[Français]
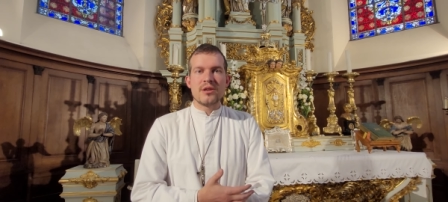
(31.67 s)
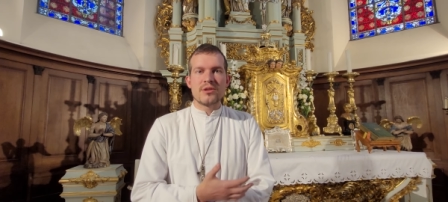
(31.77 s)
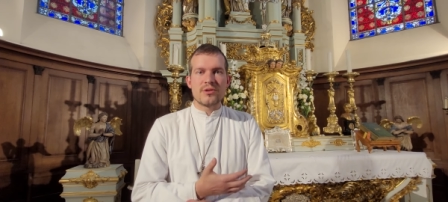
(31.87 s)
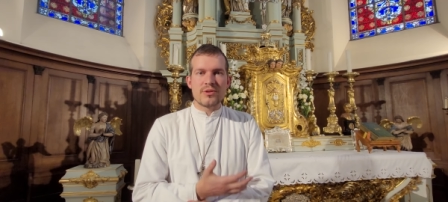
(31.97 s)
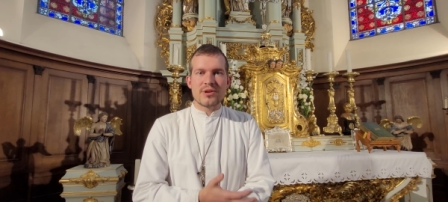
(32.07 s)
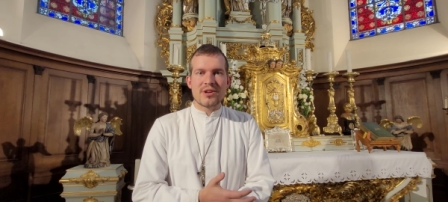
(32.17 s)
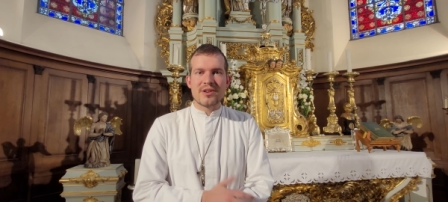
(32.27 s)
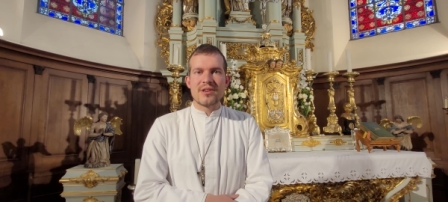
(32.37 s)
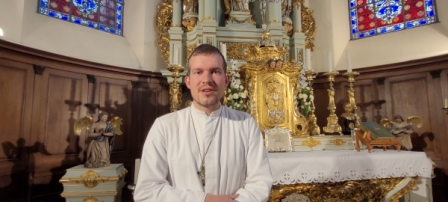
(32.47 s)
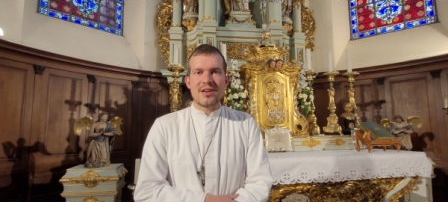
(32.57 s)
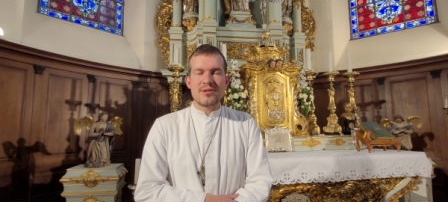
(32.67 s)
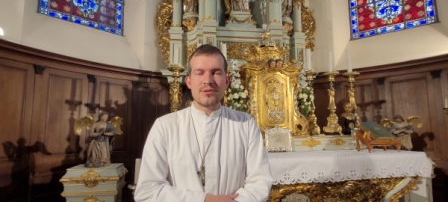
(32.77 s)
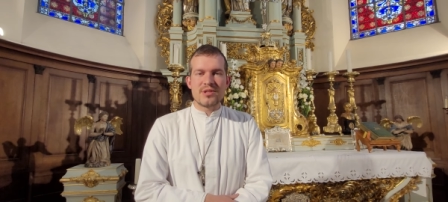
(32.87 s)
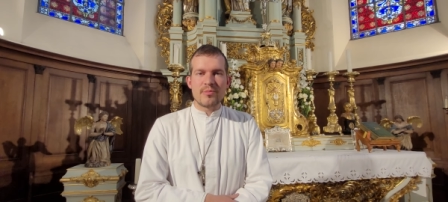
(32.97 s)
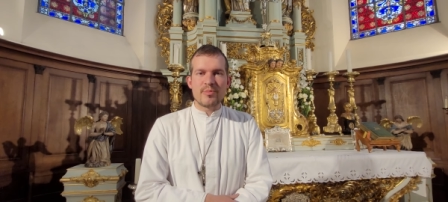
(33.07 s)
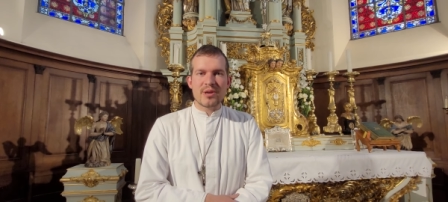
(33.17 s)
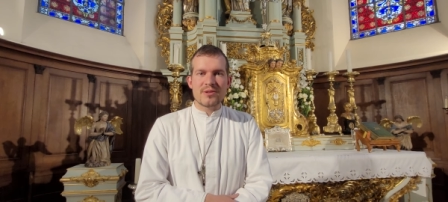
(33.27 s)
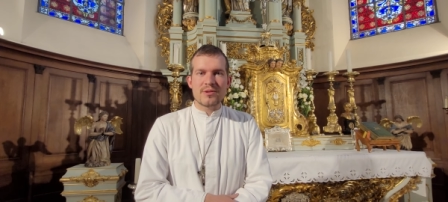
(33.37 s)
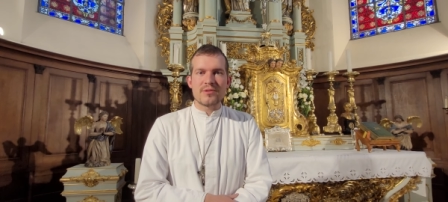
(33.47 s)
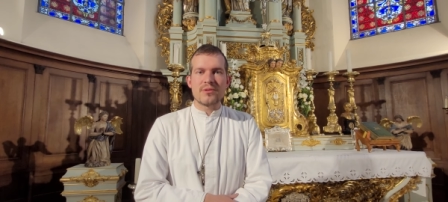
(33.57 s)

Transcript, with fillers: sur la deuxième personne,